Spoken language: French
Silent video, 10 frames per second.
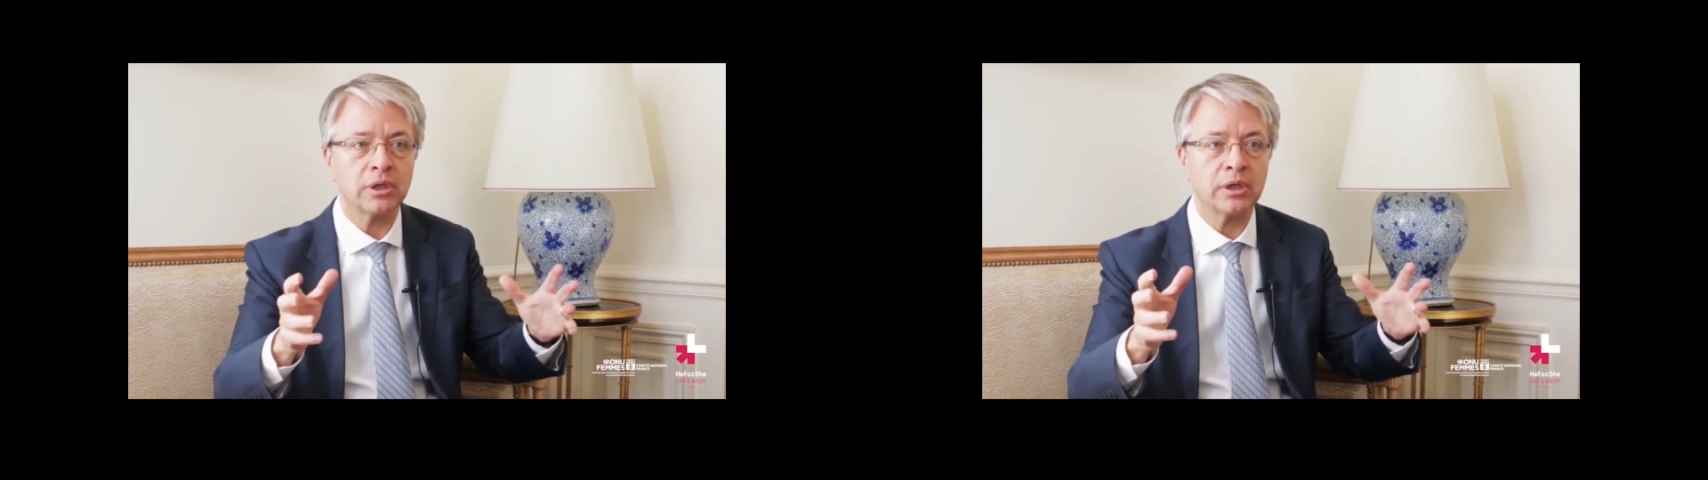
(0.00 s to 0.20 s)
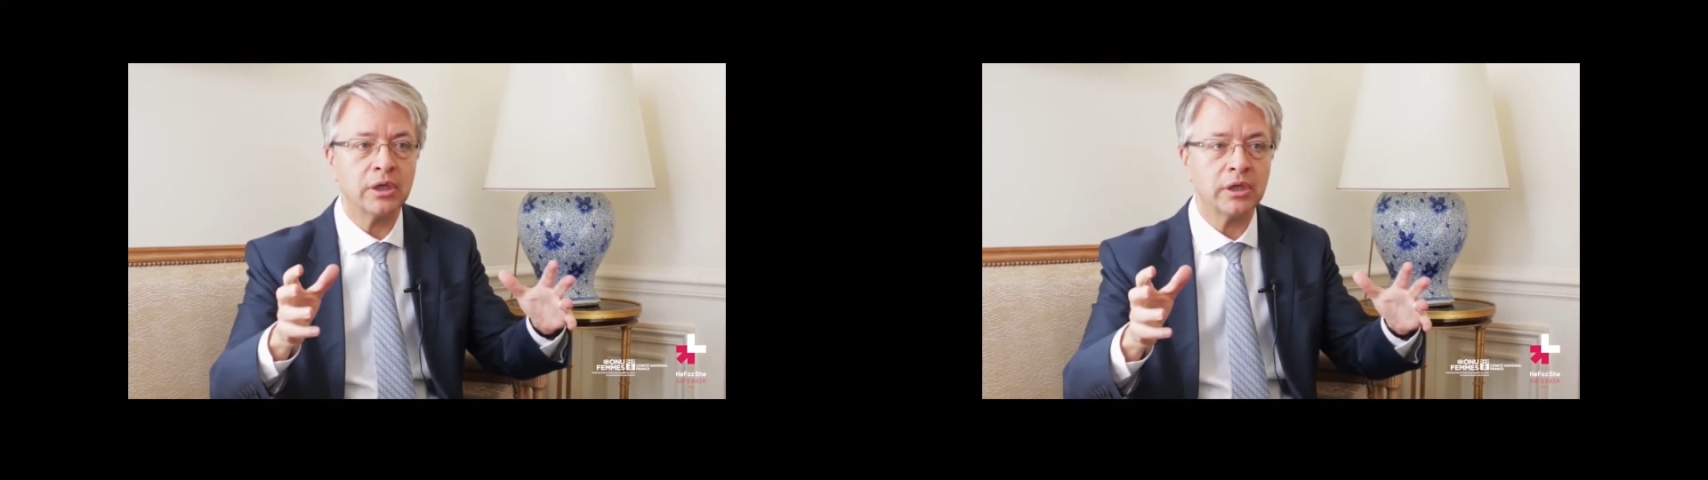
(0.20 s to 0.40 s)

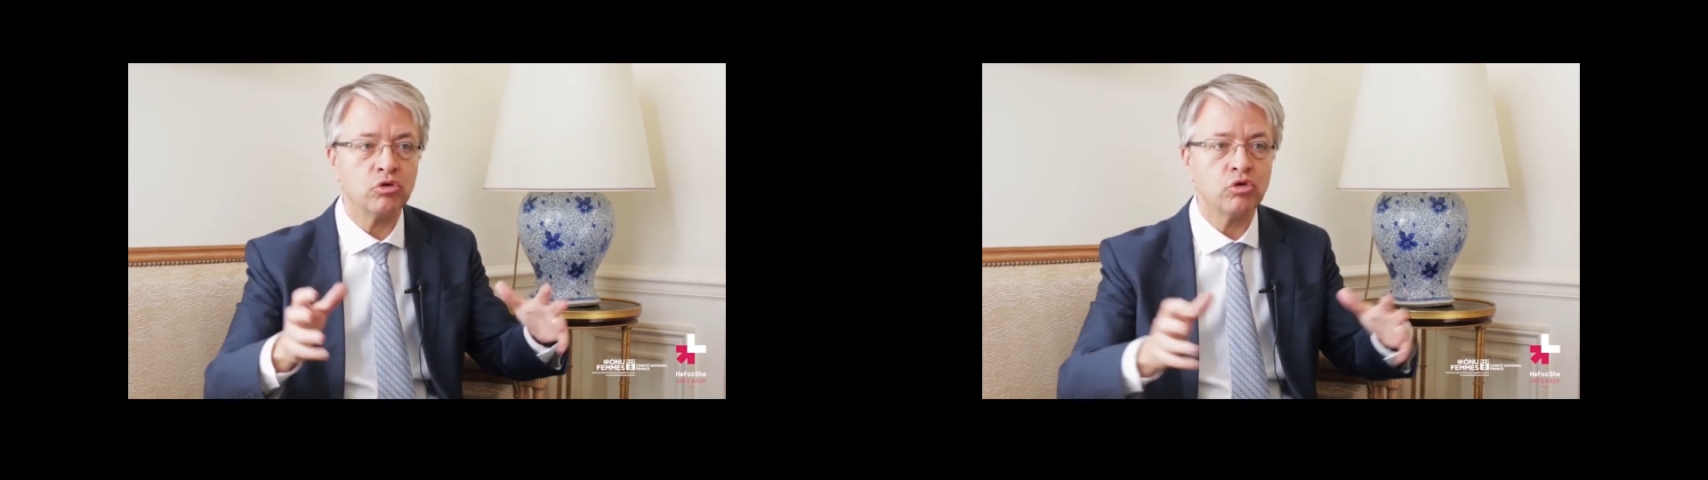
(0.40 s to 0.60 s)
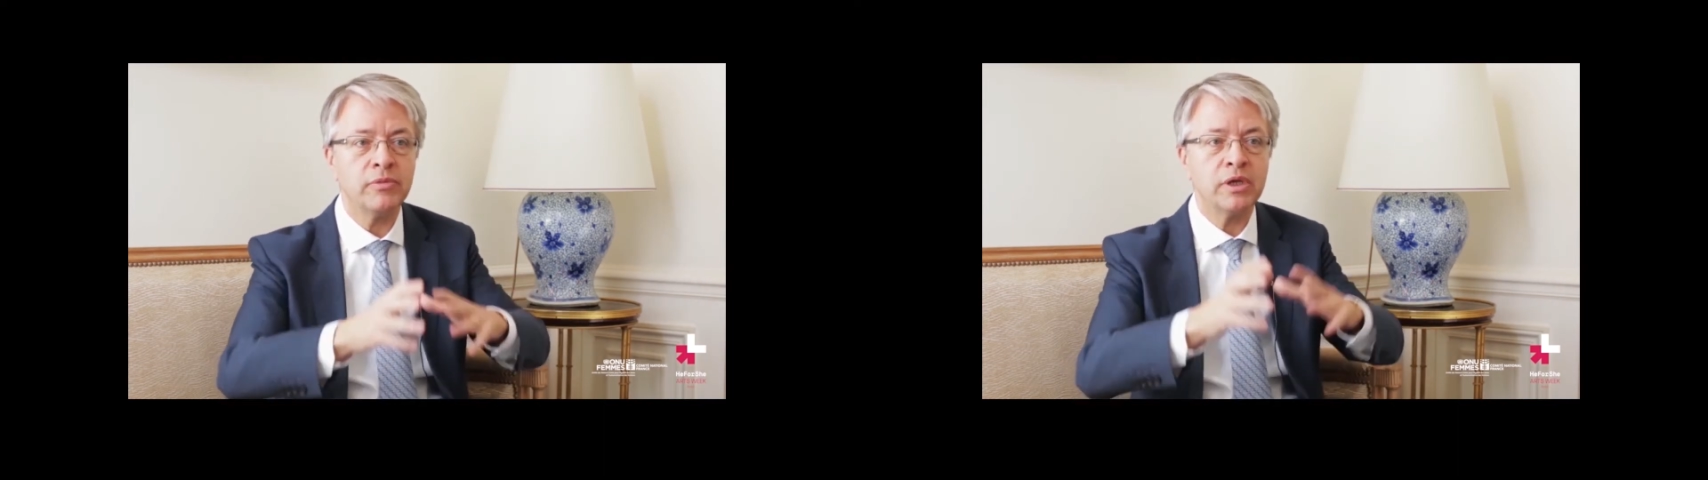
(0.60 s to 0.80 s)
les,
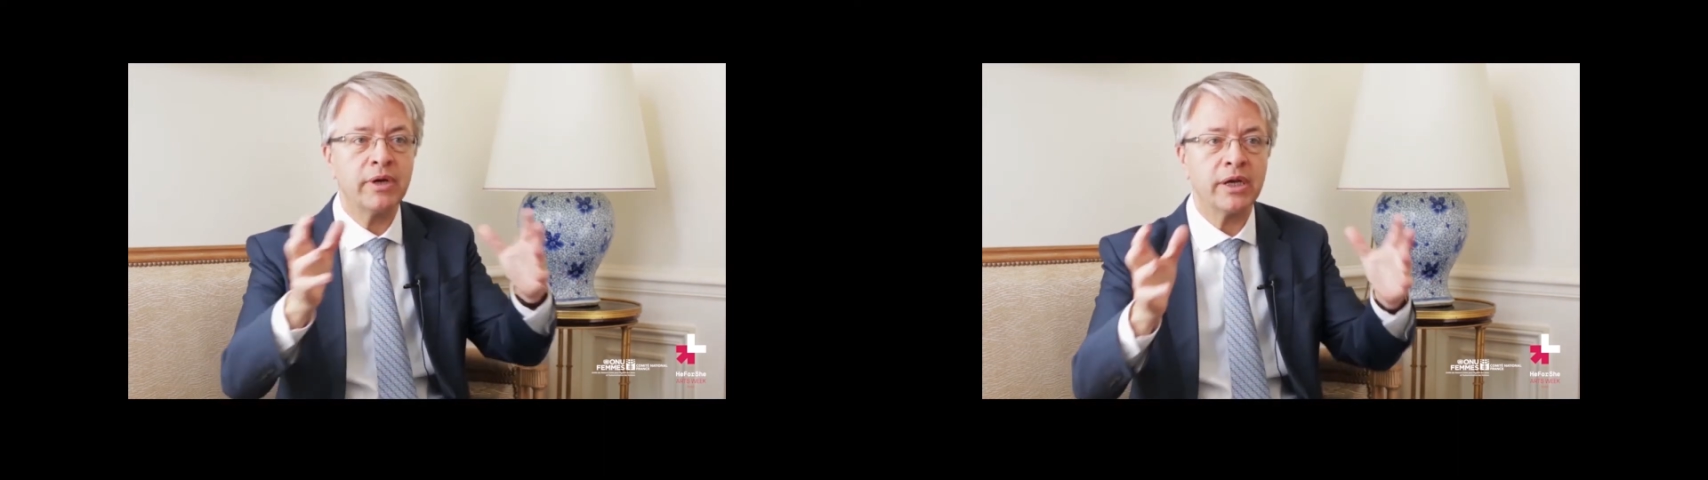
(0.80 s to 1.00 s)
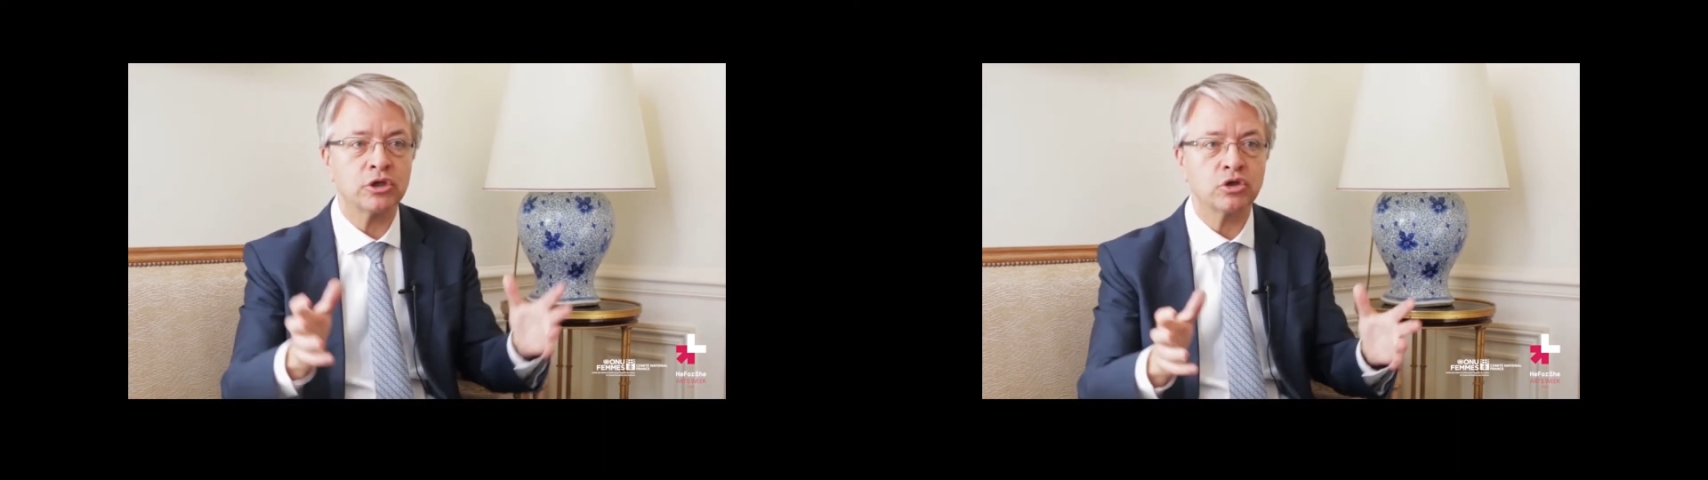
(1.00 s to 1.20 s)
2000
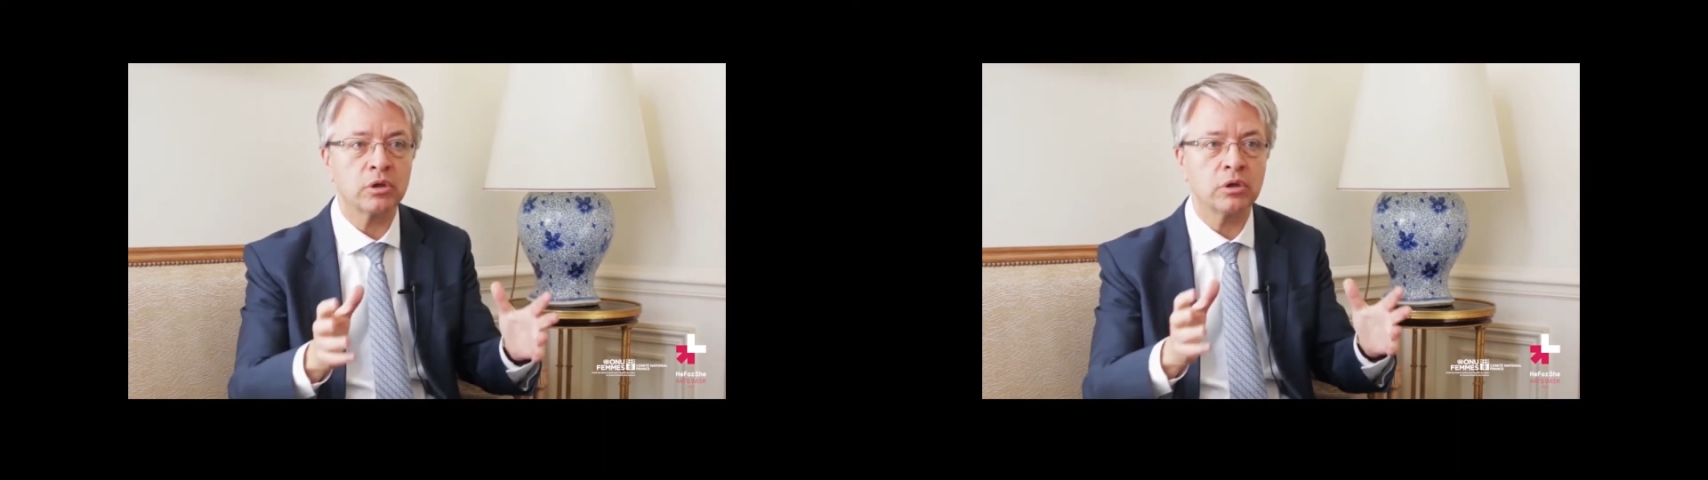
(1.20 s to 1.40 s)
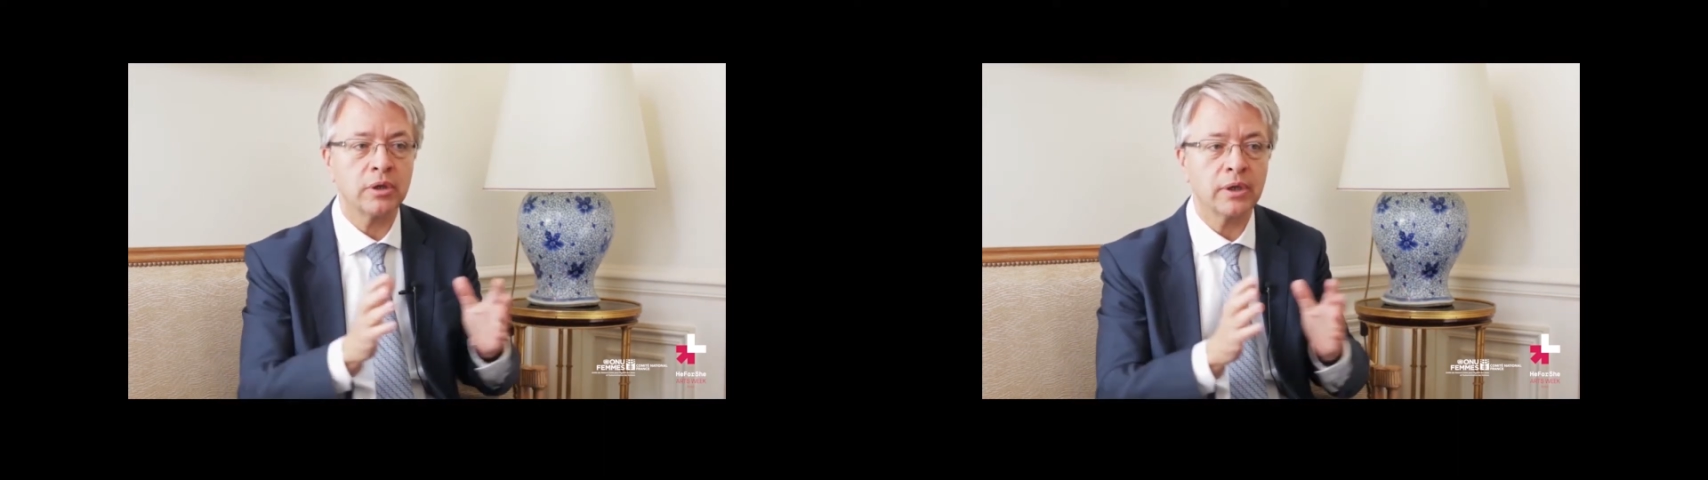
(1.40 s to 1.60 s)

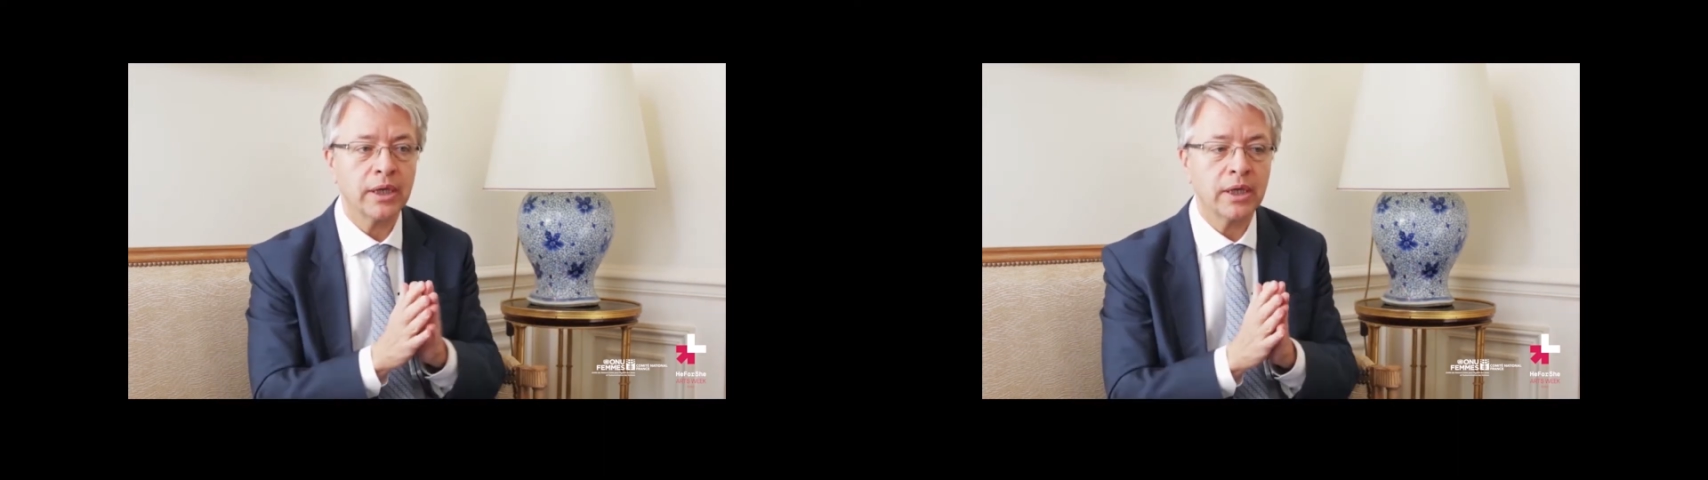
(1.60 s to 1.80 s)
managers,